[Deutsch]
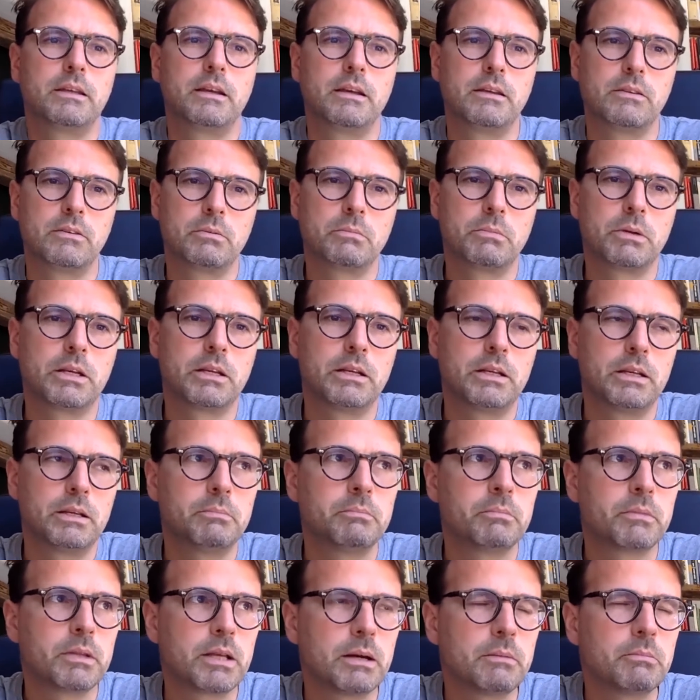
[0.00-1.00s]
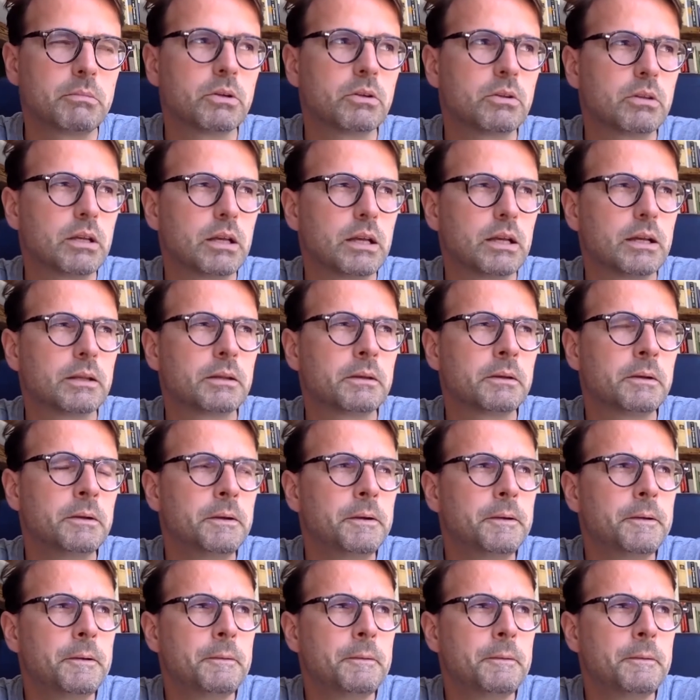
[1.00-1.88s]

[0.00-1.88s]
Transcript: Ja. Also meine lieben Damen und Herren,